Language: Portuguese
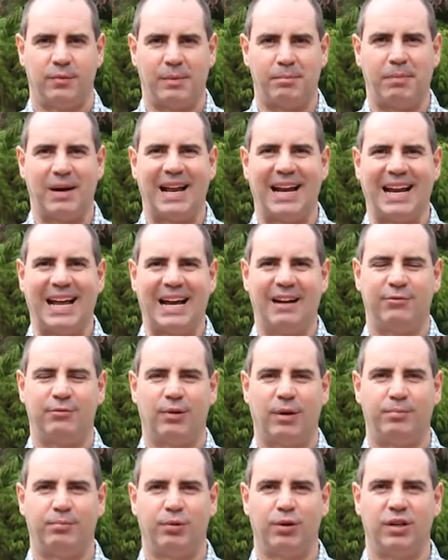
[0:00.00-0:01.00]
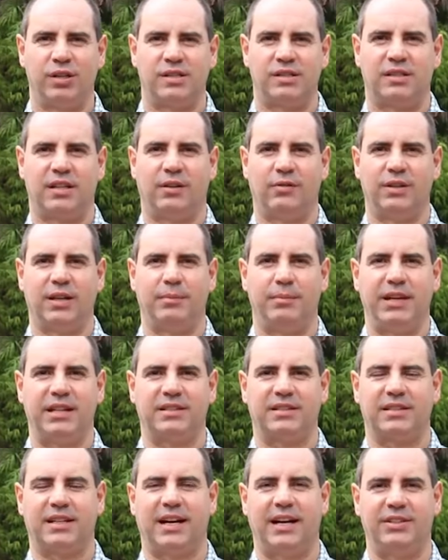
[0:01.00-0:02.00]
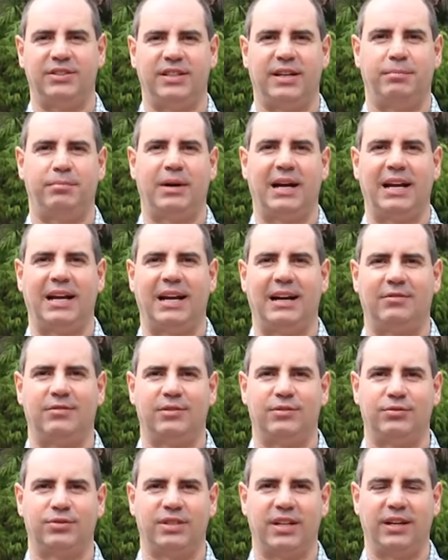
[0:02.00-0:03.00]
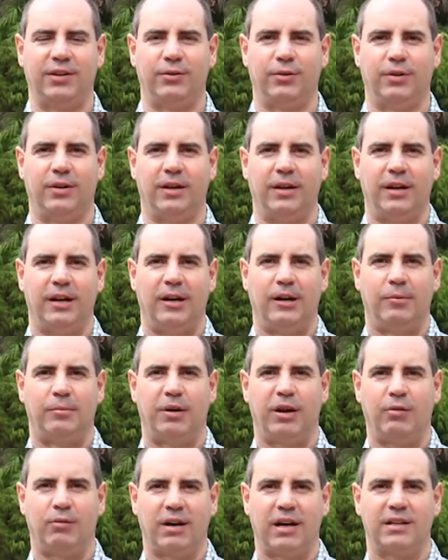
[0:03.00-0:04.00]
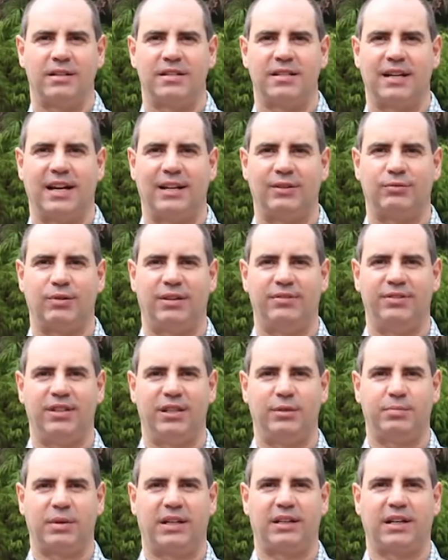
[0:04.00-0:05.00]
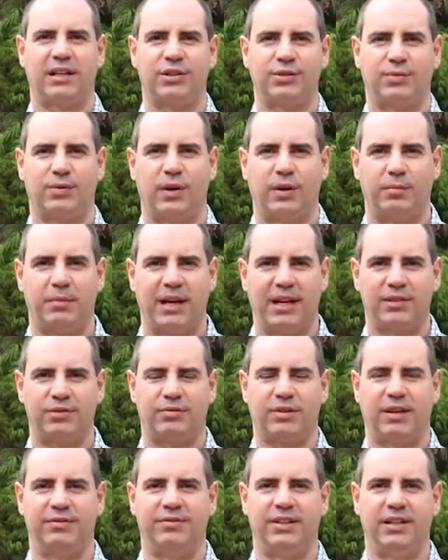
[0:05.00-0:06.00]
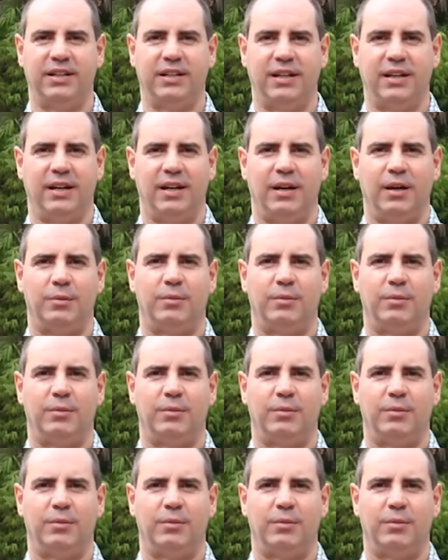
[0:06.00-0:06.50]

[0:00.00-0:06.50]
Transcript: uma palavra, uma porção da mensagem, da palavra do Senhor para alcançar a tua vida, para transformar a sua vida,